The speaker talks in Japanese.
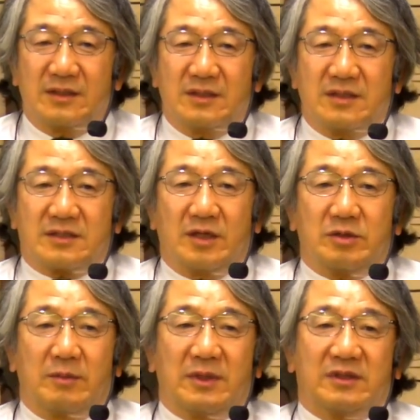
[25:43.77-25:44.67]
サウル
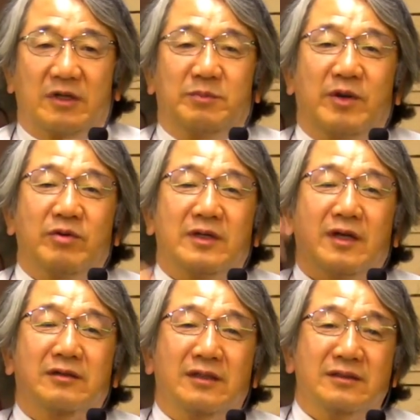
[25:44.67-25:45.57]
は全くパウロに変
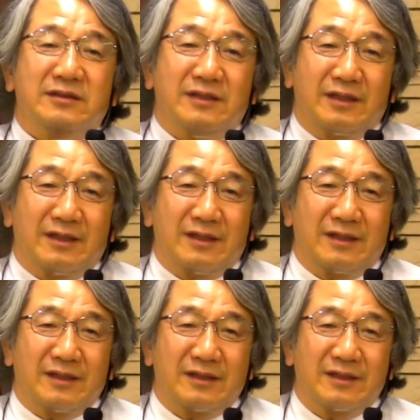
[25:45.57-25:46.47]
わったんですね
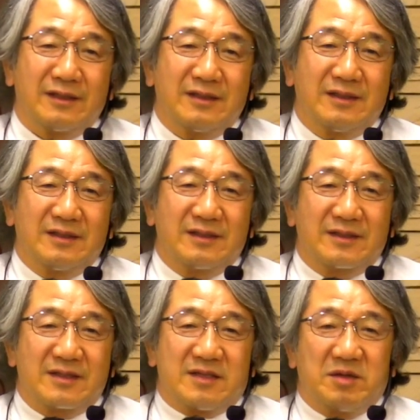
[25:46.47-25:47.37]

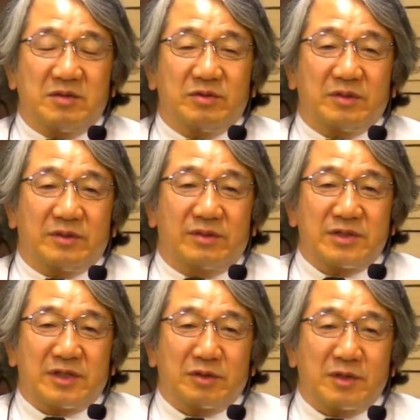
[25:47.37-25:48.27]
サウルにとって
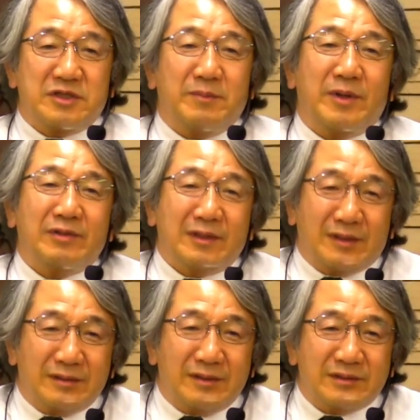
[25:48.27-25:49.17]
クリスチャンとはステパノだった
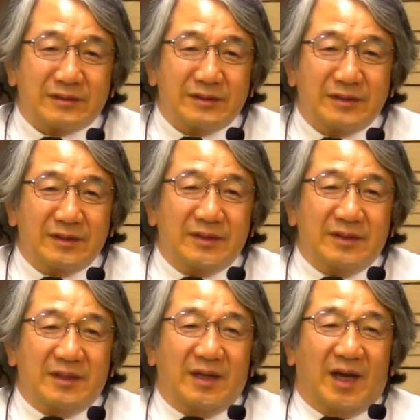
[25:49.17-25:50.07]
んです
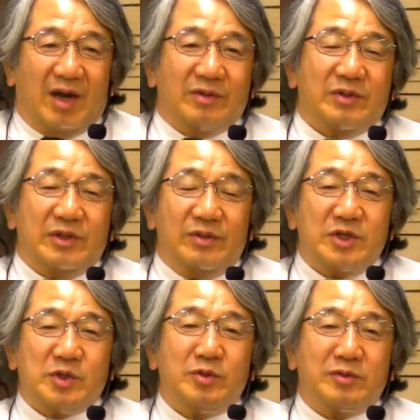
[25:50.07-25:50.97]
あの時許
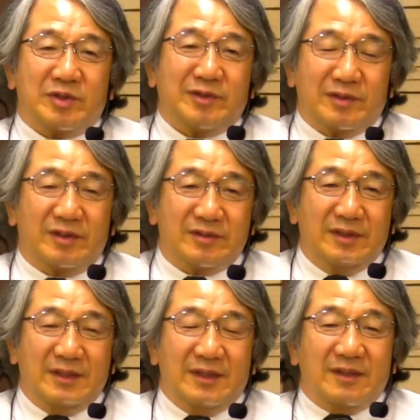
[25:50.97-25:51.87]
しを祈った人だったんです
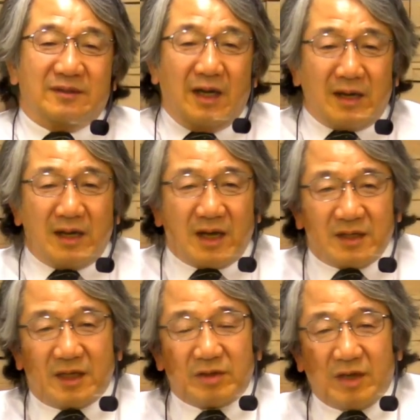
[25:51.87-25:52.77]
だからあれ
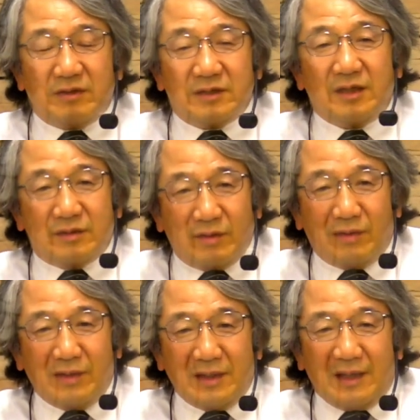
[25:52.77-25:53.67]
だけの迫害
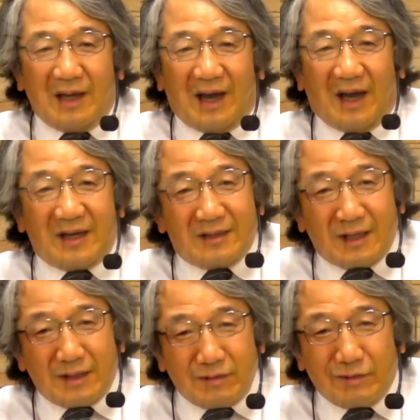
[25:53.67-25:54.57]
とあれだ
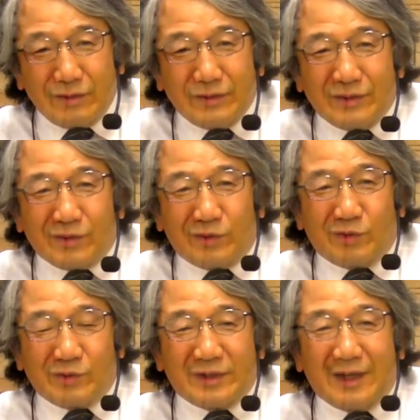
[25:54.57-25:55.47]
けのこと
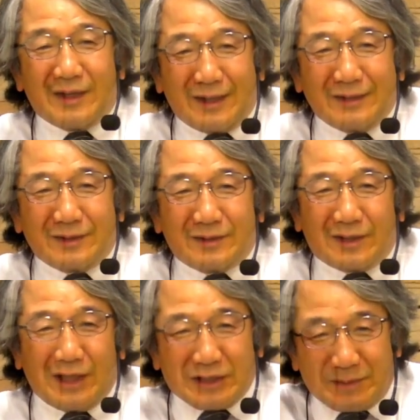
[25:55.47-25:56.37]
を受けながらだって
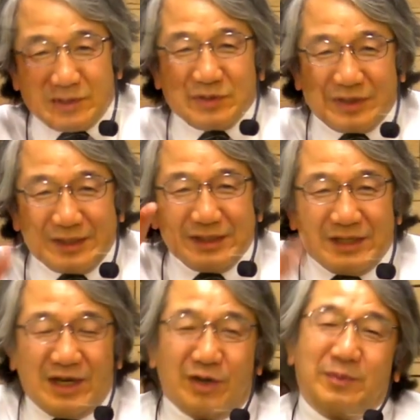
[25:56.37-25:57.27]
書いてありますよね
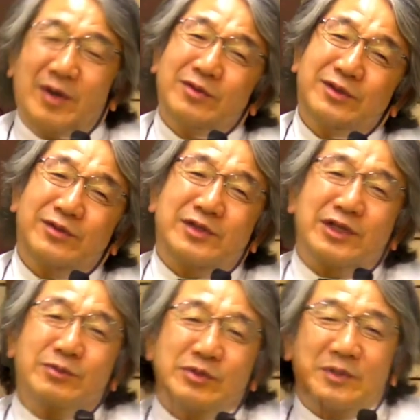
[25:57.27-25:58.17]
あのパウロって
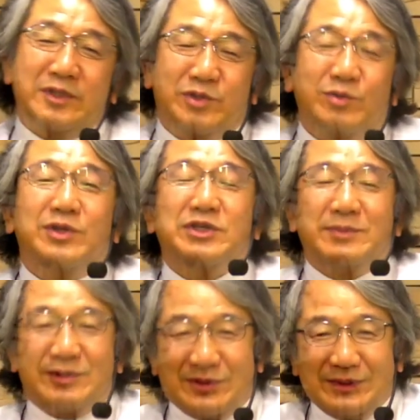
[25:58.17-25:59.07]
クリスチャンの人私尊敬し
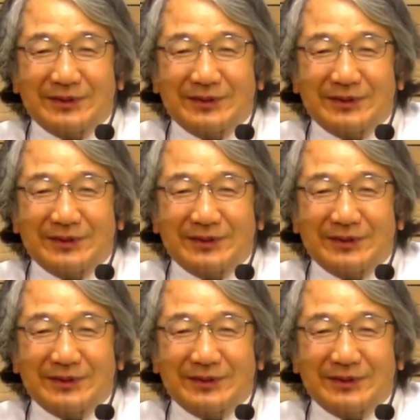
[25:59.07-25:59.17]
ます